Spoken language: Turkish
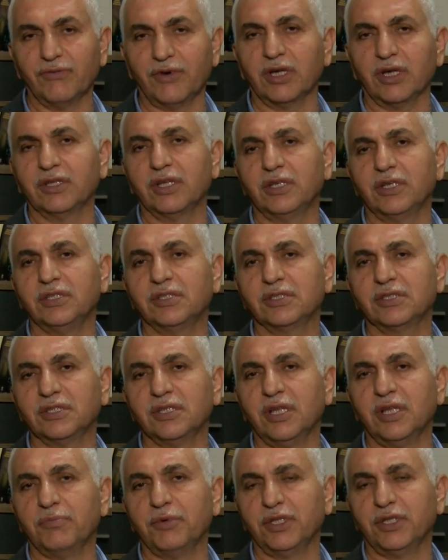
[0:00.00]
Ve Allah'ın
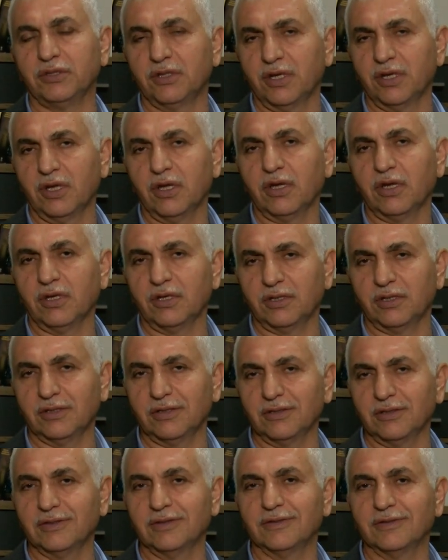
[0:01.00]
izniyle ben
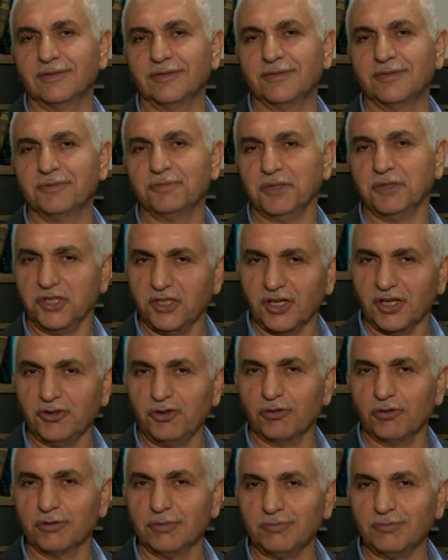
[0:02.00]
e,
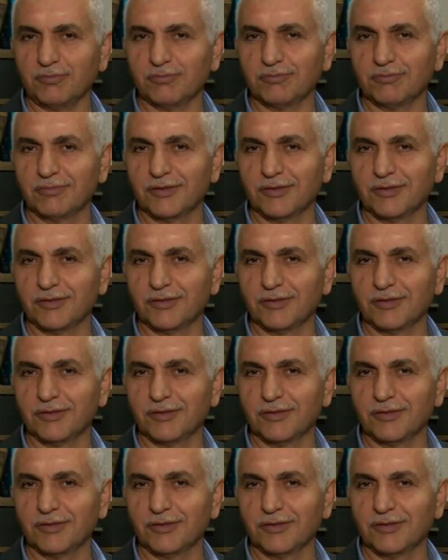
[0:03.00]
inanıyorum.